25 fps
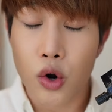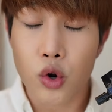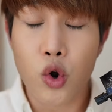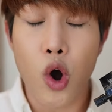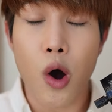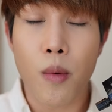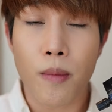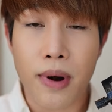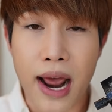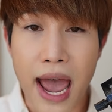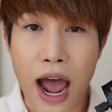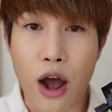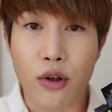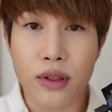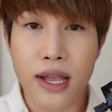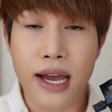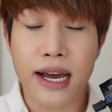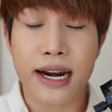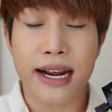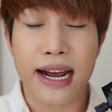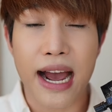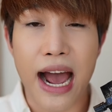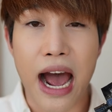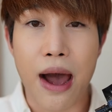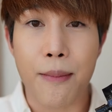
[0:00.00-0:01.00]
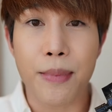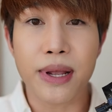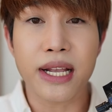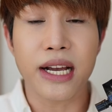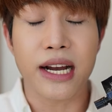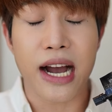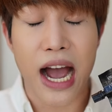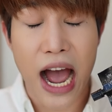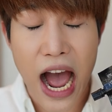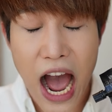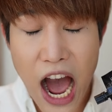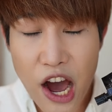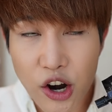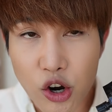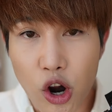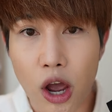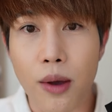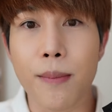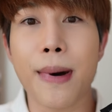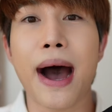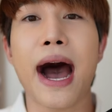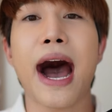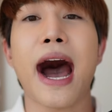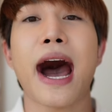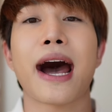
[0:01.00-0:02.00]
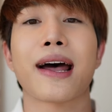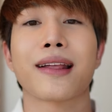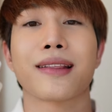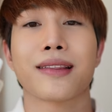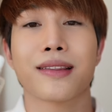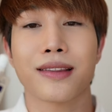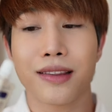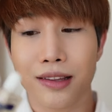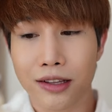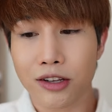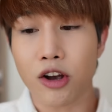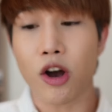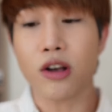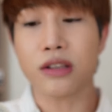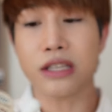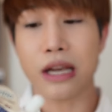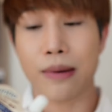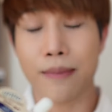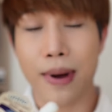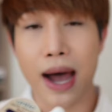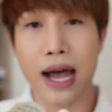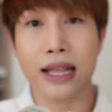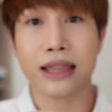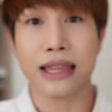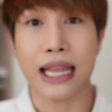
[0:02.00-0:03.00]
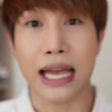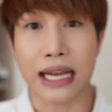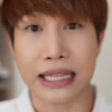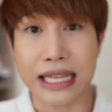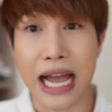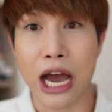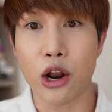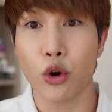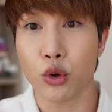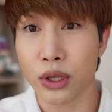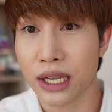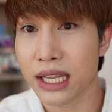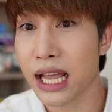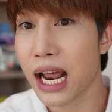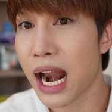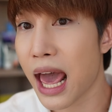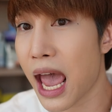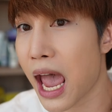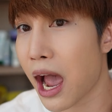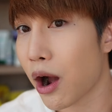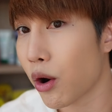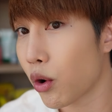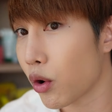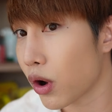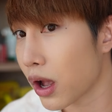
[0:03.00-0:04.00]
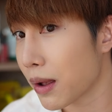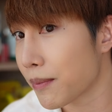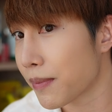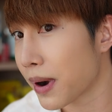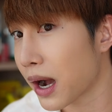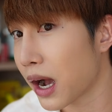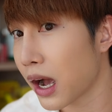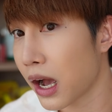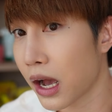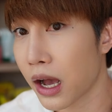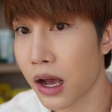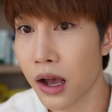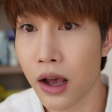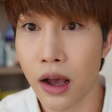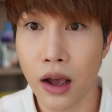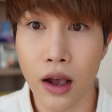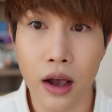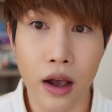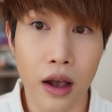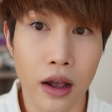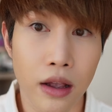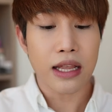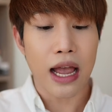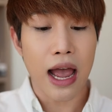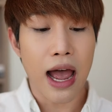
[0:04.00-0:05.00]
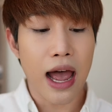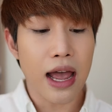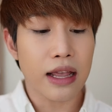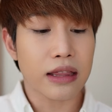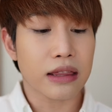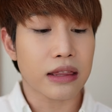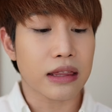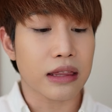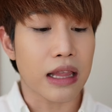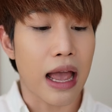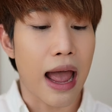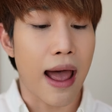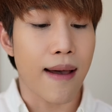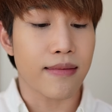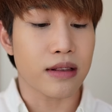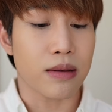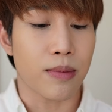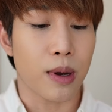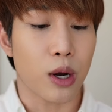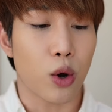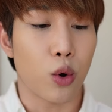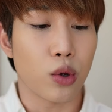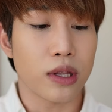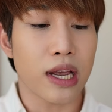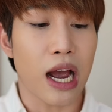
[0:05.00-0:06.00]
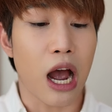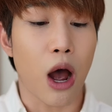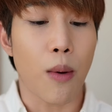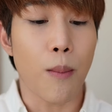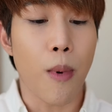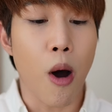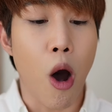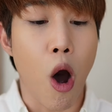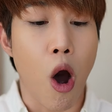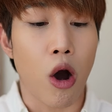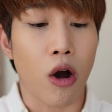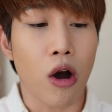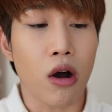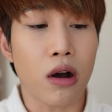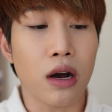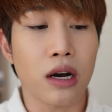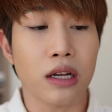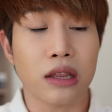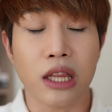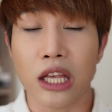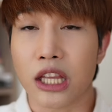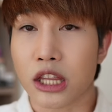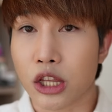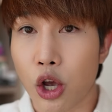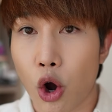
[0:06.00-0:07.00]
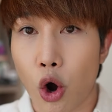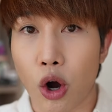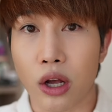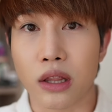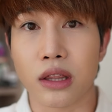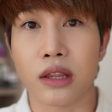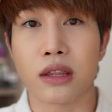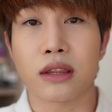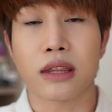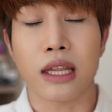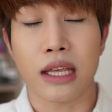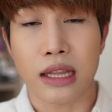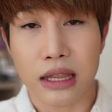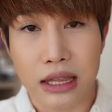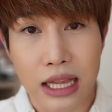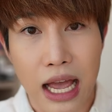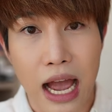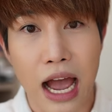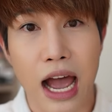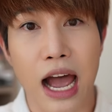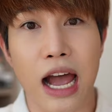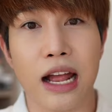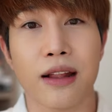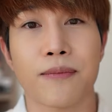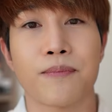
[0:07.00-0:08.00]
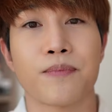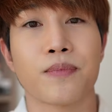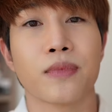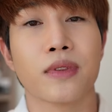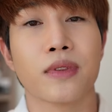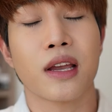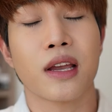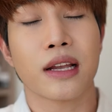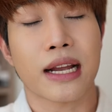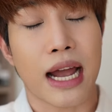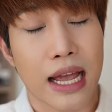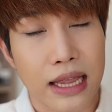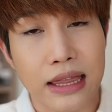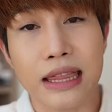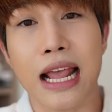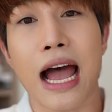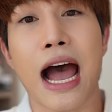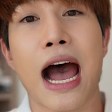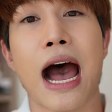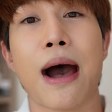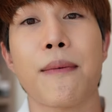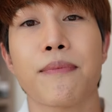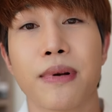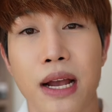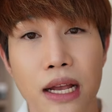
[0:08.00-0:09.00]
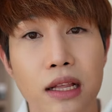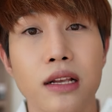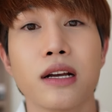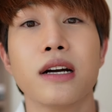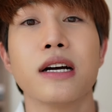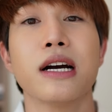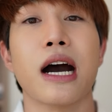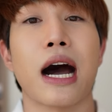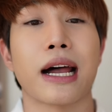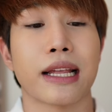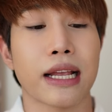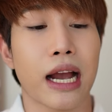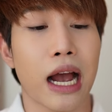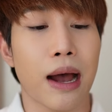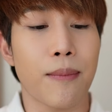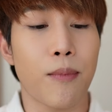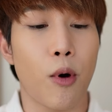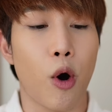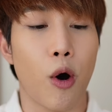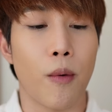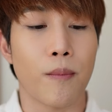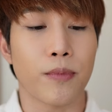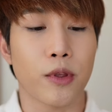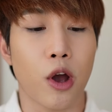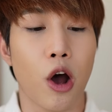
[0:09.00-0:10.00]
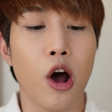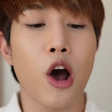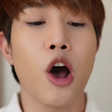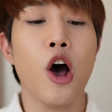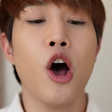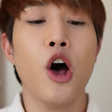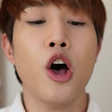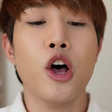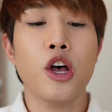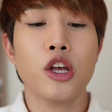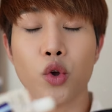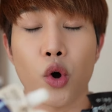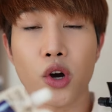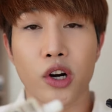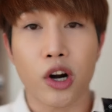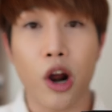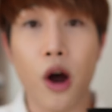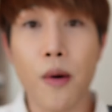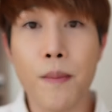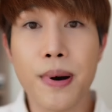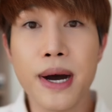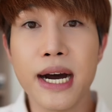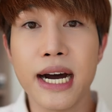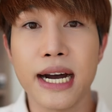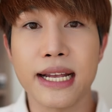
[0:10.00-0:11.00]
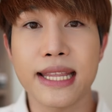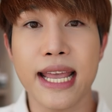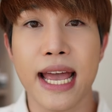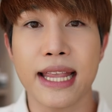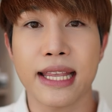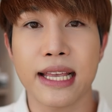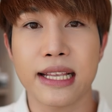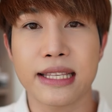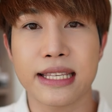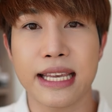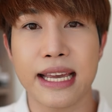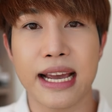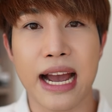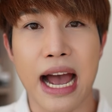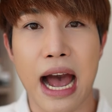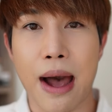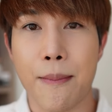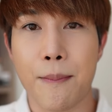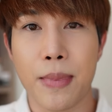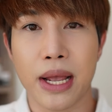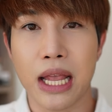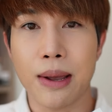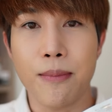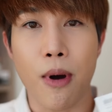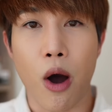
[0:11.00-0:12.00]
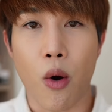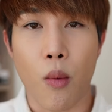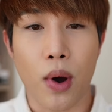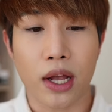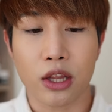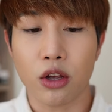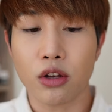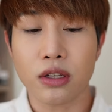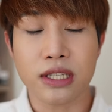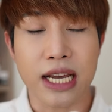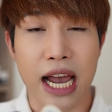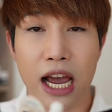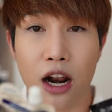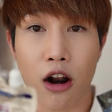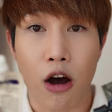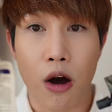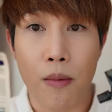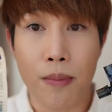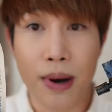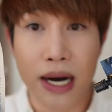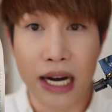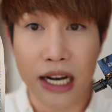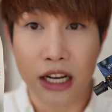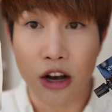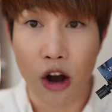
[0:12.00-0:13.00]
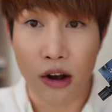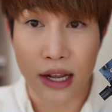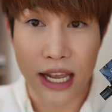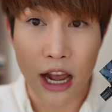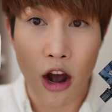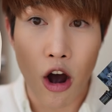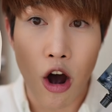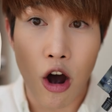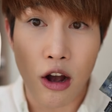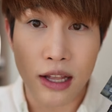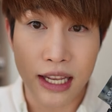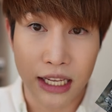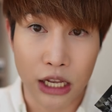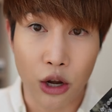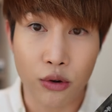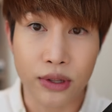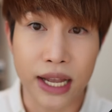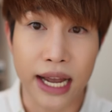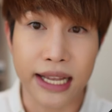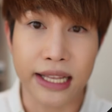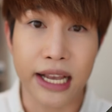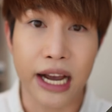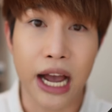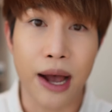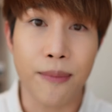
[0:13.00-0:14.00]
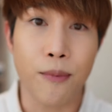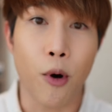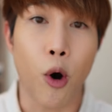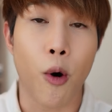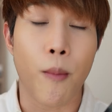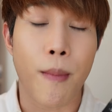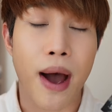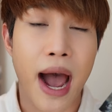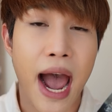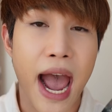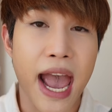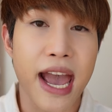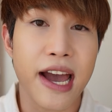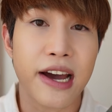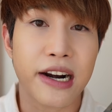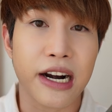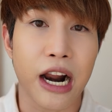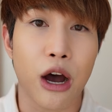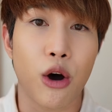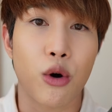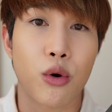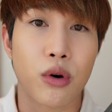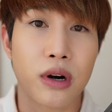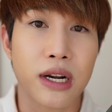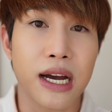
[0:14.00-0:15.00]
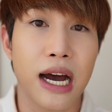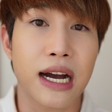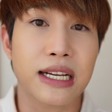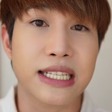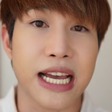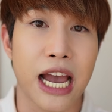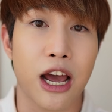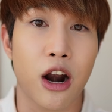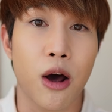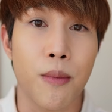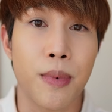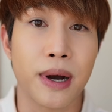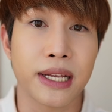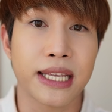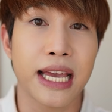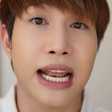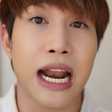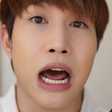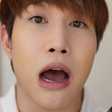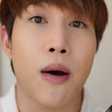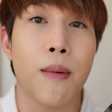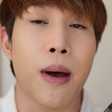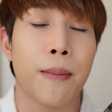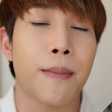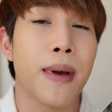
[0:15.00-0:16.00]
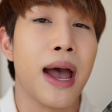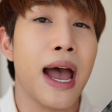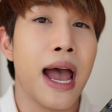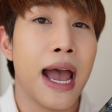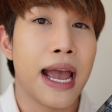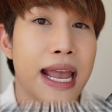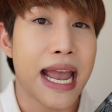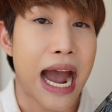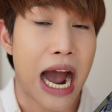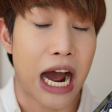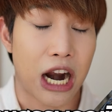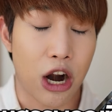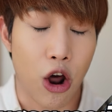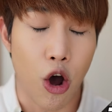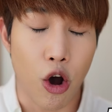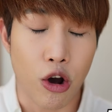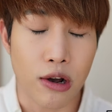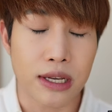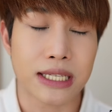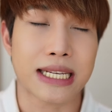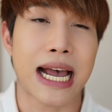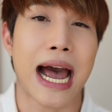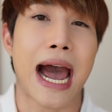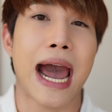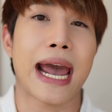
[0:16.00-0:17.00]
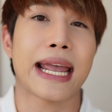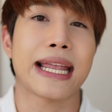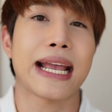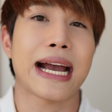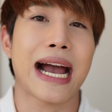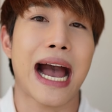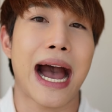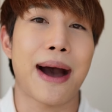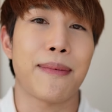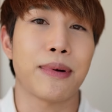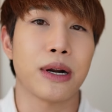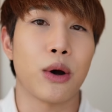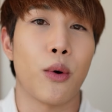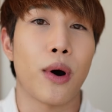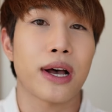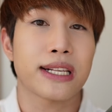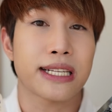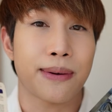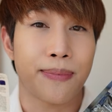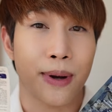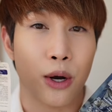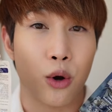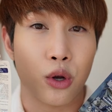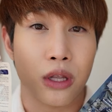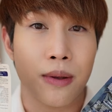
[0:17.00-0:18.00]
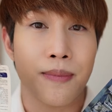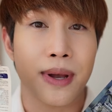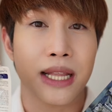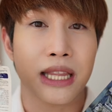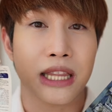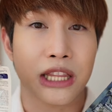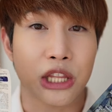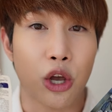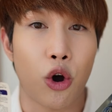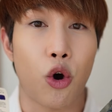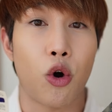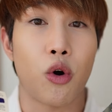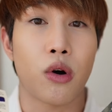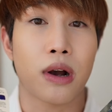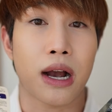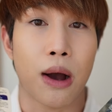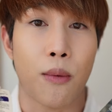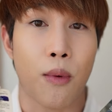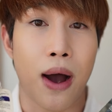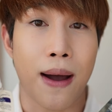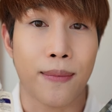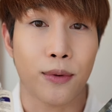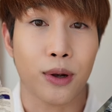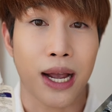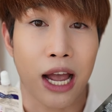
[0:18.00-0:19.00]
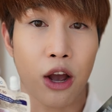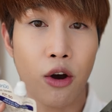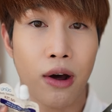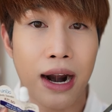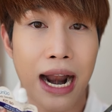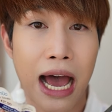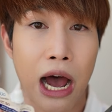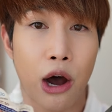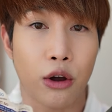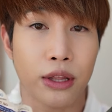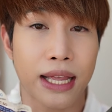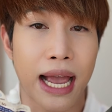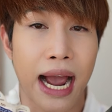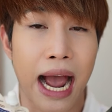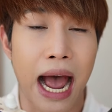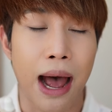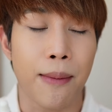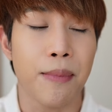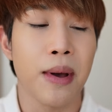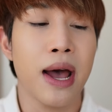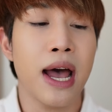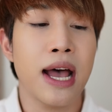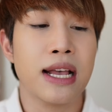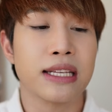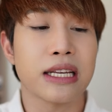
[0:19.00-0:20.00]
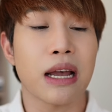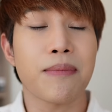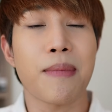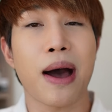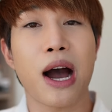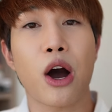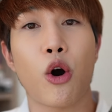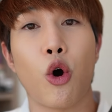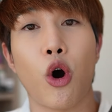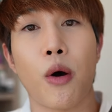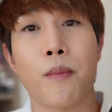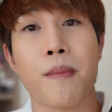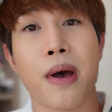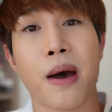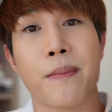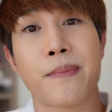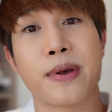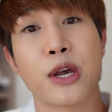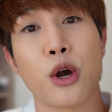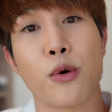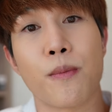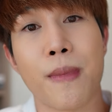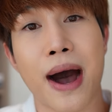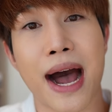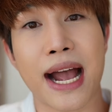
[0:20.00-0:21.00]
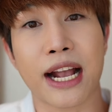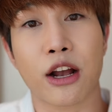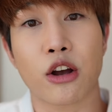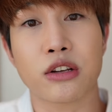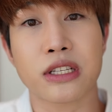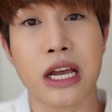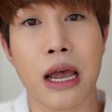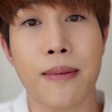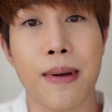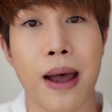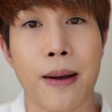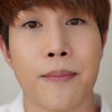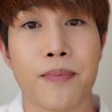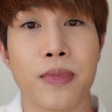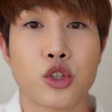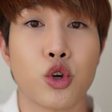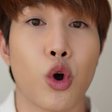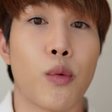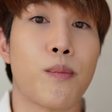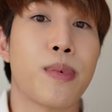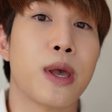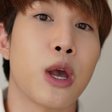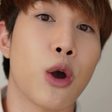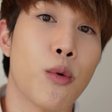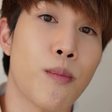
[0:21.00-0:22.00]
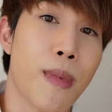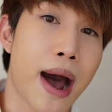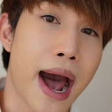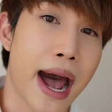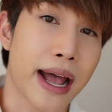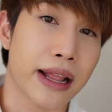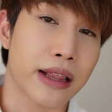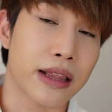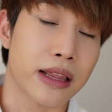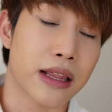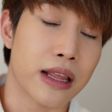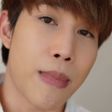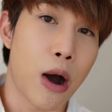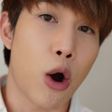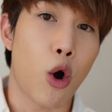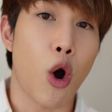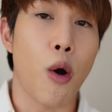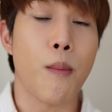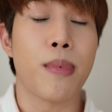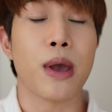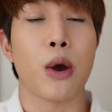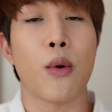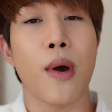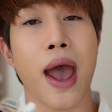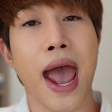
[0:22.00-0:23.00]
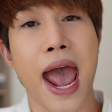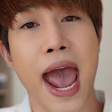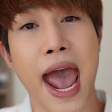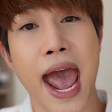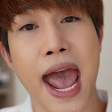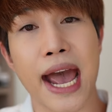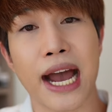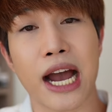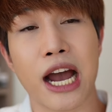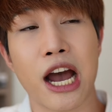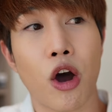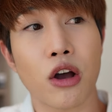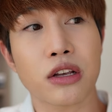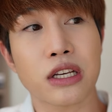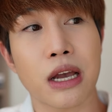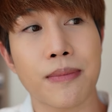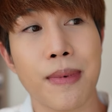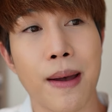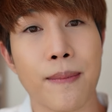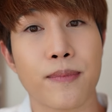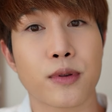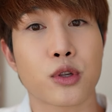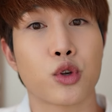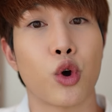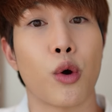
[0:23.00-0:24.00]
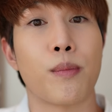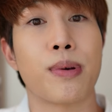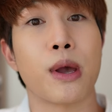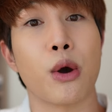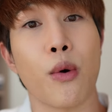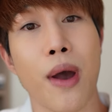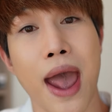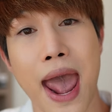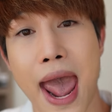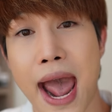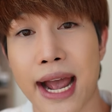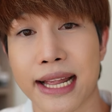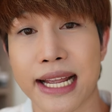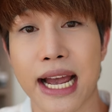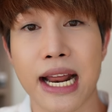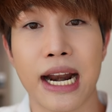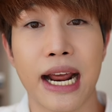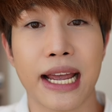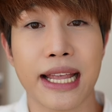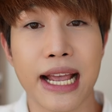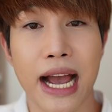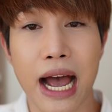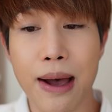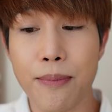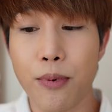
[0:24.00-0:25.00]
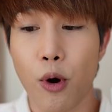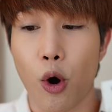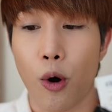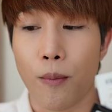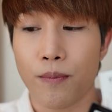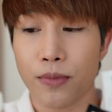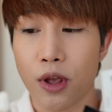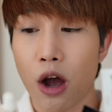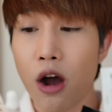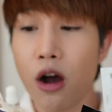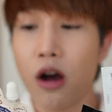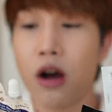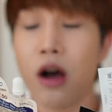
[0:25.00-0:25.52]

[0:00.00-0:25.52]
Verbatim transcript: รวมแล้วเนี่ย ราคาไม่ถึง 500 บาท ก็สามารถแต่งหน้าลุคนี้ได้แล้วเห็นปะถ้าตามสรรพคุณที่เขาบอกก็คือติดทน ติดนานกันน้ำกันเหงื่อนะครับผมเนาะตัวรองพื้นเนี่ยจริงๆครับไม่ได้บอกว่าต้องใช้รองพื้นของยี่ห้อนี้เท่านั้นนะครับผมให้เราเลือกใช้รองพื้นที่เราแบบอยากลองใช้นะครับหรือว่าสรรพคุณที่มันตรงกับความต้องการของเรานะครับเช่นบางคนแบบผิวมันก็ใช้แบบสูตรผิวมันบางคนผิวแห้ง ก็ใช้แบบสูตรผิวแห้งได้เลยนะครับผมเนาะ